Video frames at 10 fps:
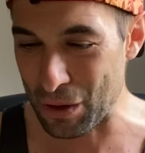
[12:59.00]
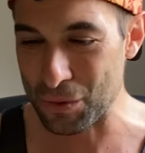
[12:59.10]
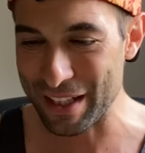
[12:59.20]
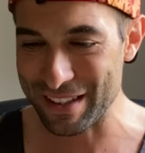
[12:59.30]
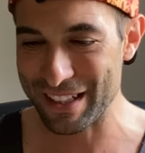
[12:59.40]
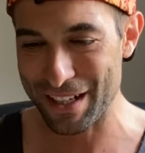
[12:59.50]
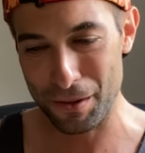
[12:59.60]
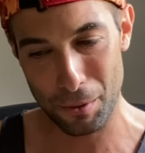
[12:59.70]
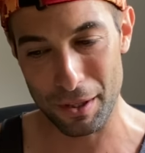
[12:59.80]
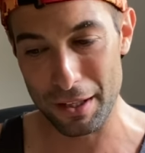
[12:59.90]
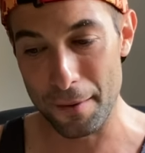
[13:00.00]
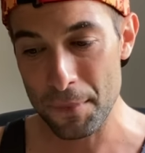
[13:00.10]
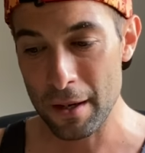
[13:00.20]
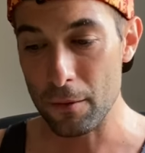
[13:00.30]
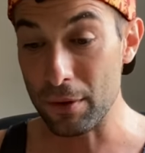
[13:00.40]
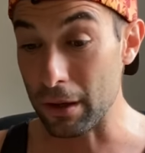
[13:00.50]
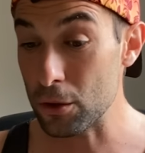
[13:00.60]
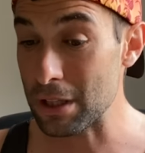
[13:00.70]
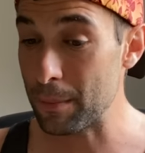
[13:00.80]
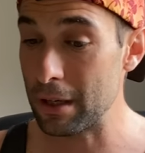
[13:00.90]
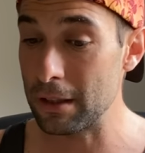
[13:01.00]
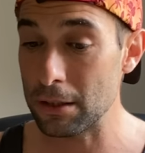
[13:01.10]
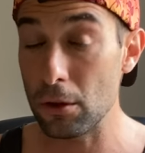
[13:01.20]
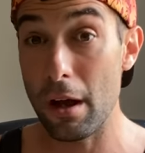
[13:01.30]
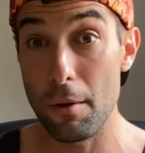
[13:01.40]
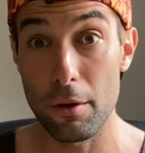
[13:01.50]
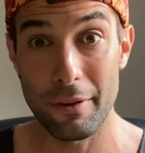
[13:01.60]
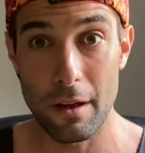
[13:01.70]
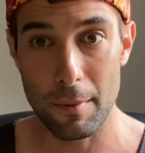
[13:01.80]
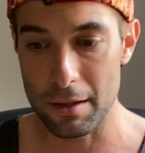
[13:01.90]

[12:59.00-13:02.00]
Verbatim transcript: una auténtica barbaridad. Fijaos también el dato de la velocidad